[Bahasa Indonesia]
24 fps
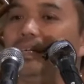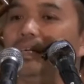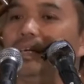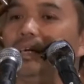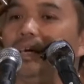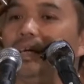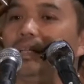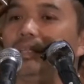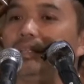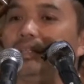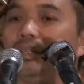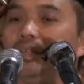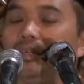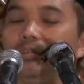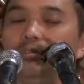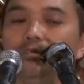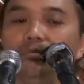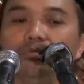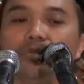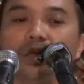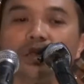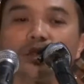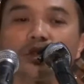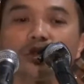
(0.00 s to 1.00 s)

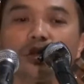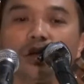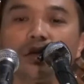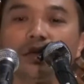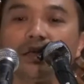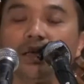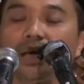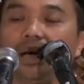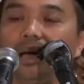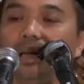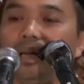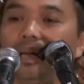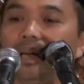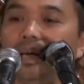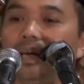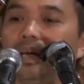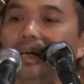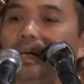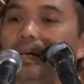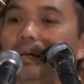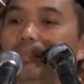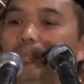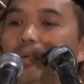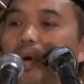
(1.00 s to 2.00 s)
Allahumma salli
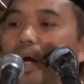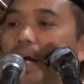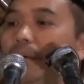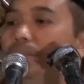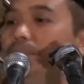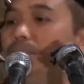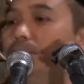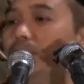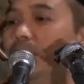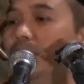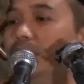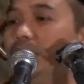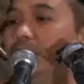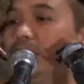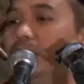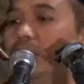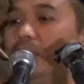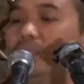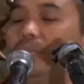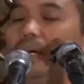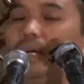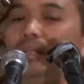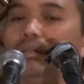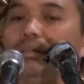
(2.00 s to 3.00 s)
ala Muhammad
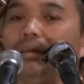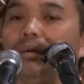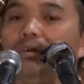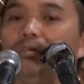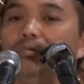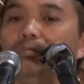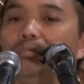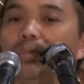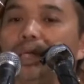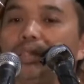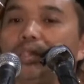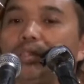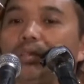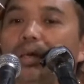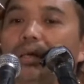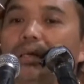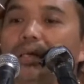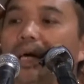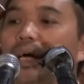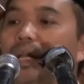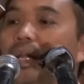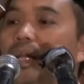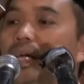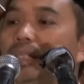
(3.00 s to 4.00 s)
atau Allahumma
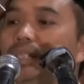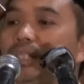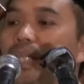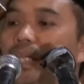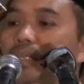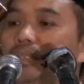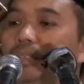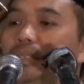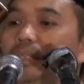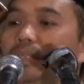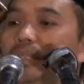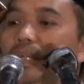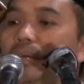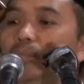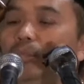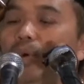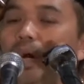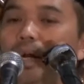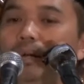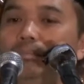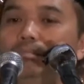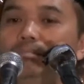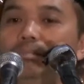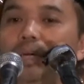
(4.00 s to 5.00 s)
salli ala Sayyidina
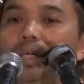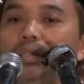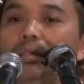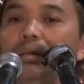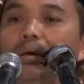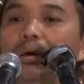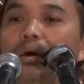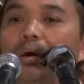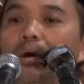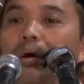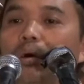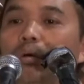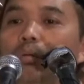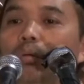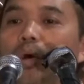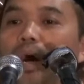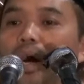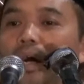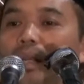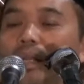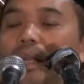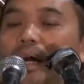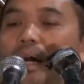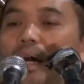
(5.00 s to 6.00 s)
Muhammad wa
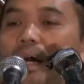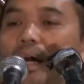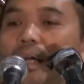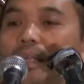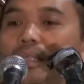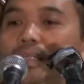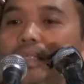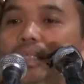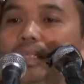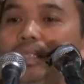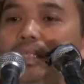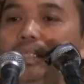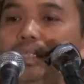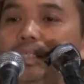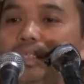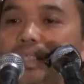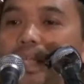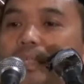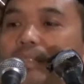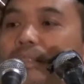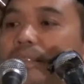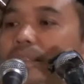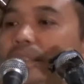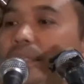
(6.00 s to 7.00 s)
ala ali
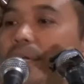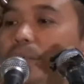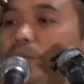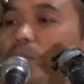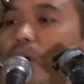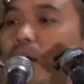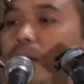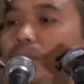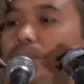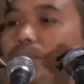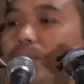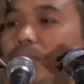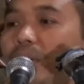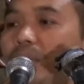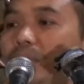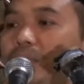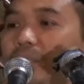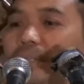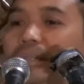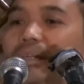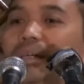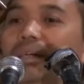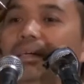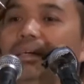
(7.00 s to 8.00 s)
Sayyidina Muhammad
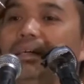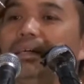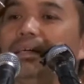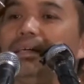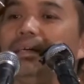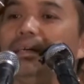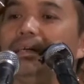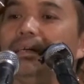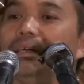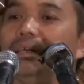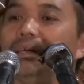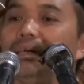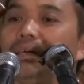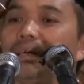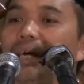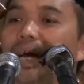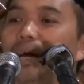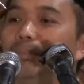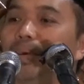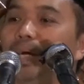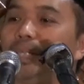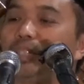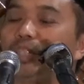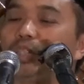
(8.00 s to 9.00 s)
ya.
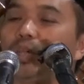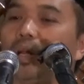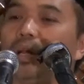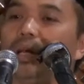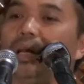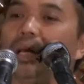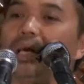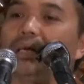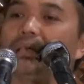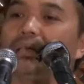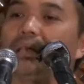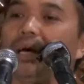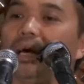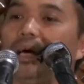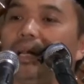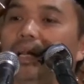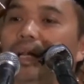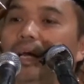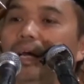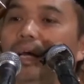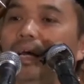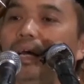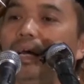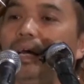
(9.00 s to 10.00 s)
Kama sallai
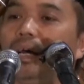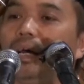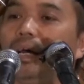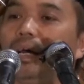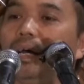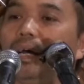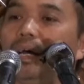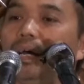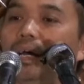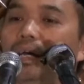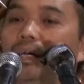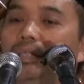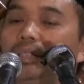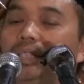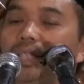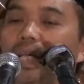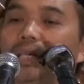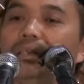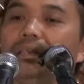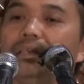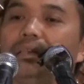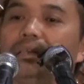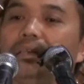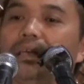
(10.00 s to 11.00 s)
ta'ala
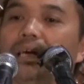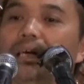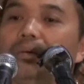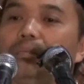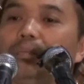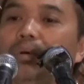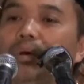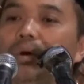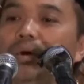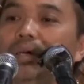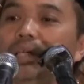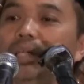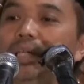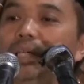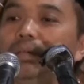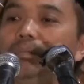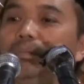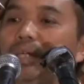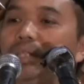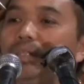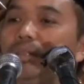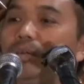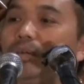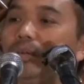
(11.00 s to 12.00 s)
Sayyidina
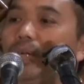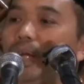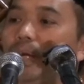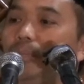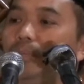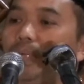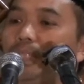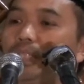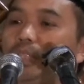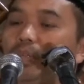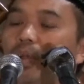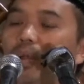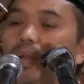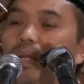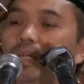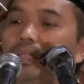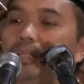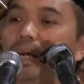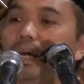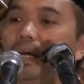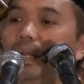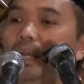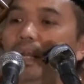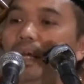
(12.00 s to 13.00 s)
Ibrahim atau kama sallai
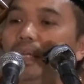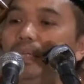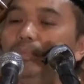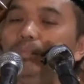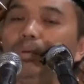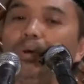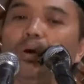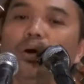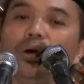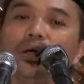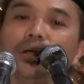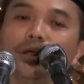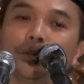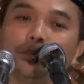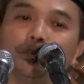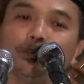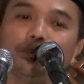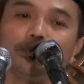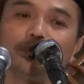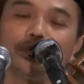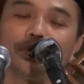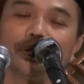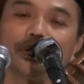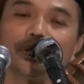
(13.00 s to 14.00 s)
ta'ala Ibrahim
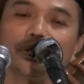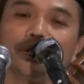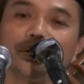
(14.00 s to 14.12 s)
ya.